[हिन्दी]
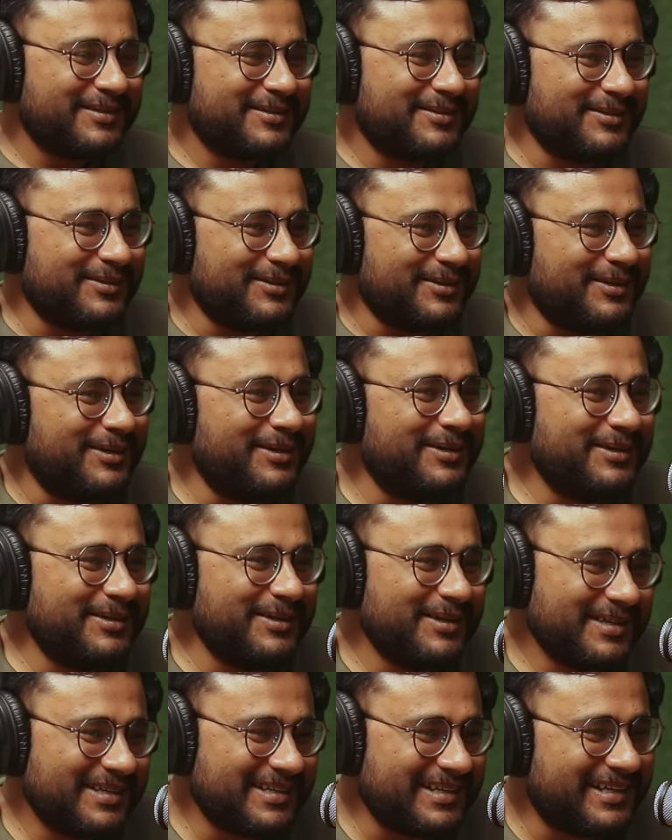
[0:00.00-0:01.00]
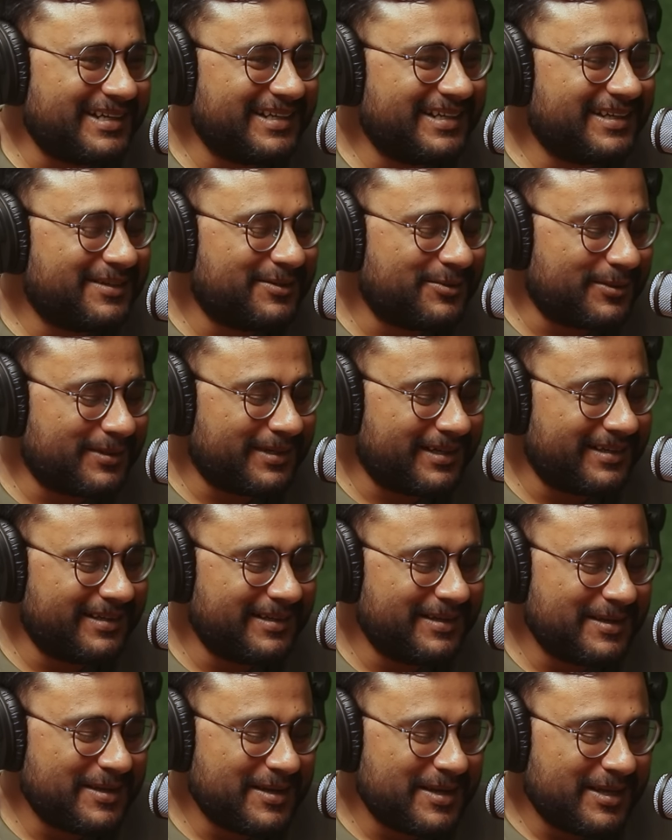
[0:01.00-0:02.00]
तो कांड होगा
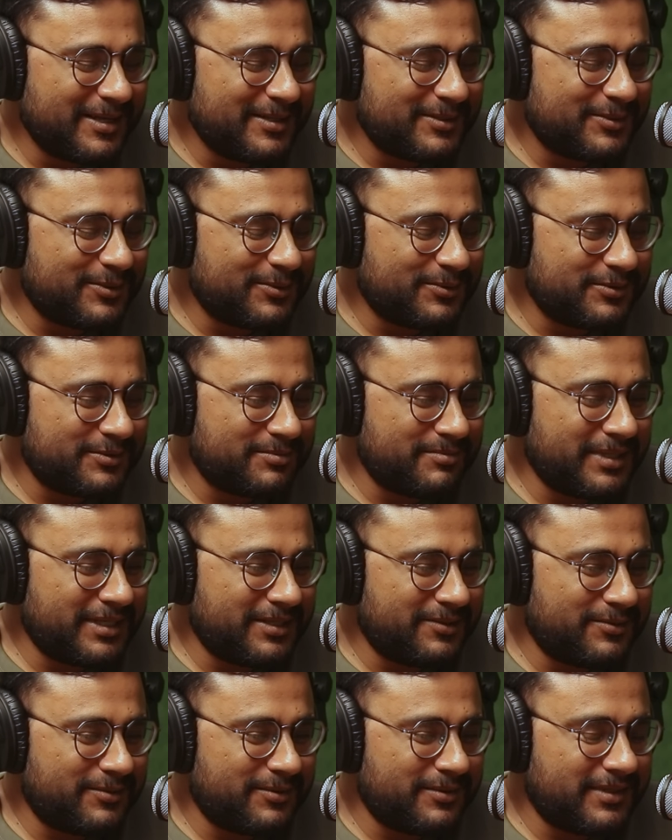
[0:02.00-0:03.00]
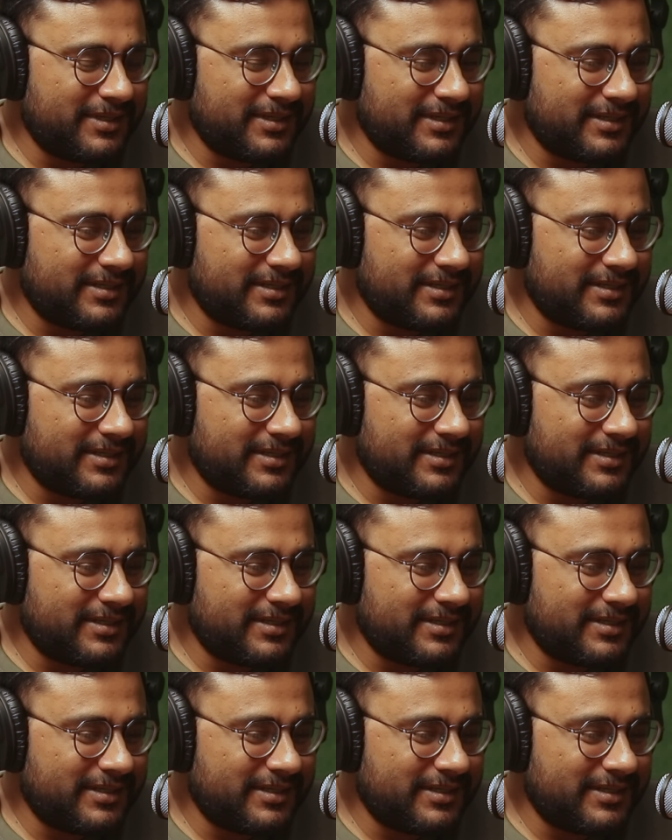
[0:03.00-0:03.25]
तो उसमें उन्होंने